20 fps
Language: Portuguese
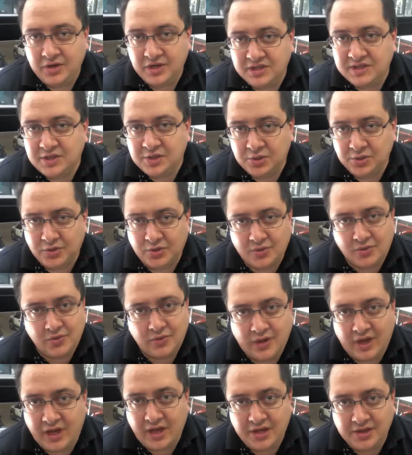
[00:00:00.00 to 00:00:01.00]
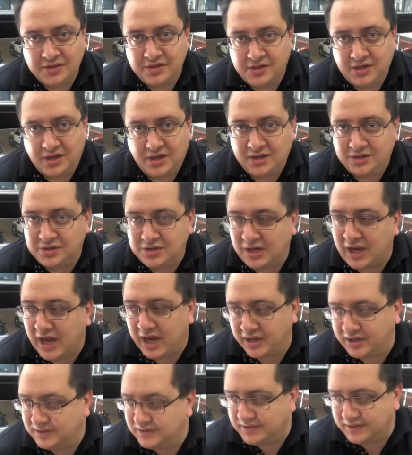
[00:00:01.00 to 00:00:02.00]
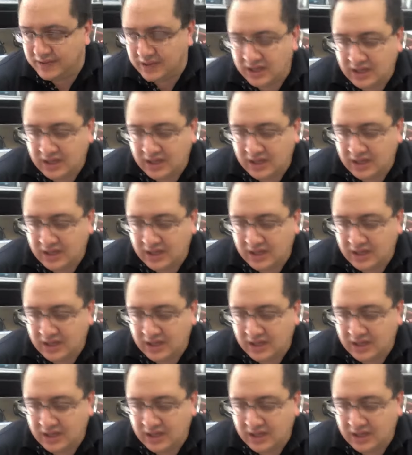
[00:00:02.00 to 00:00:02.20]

nesse jogo aí de, de likes. Porque